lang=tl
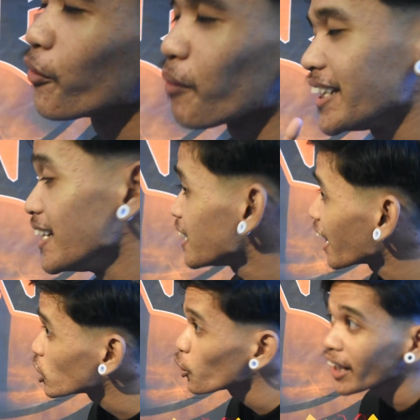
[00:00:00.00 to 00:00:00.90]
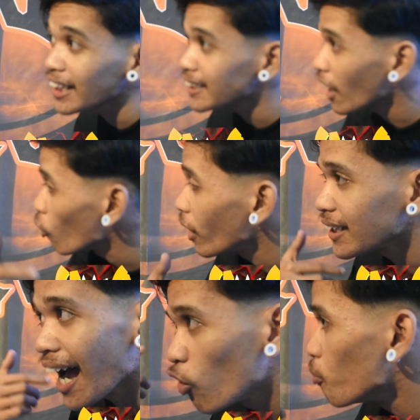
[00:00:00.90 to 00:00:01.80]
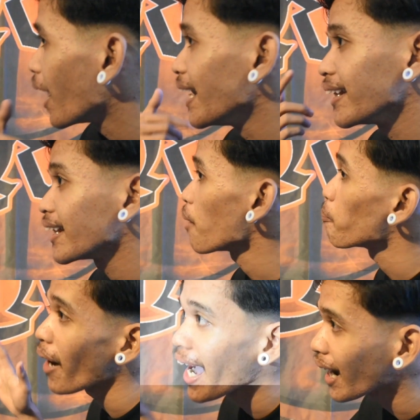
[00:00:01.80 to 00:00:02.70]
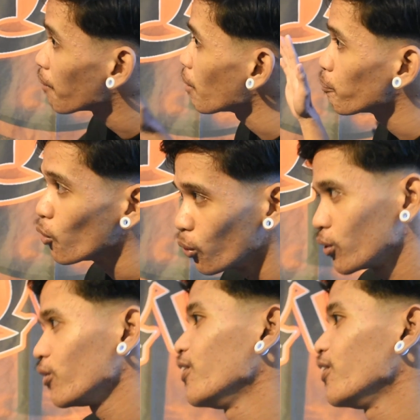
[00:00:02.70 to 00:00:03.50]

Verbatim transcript: Pasensya, gisuyaan ka sa ako, sa akong mga letra para ka mapungot.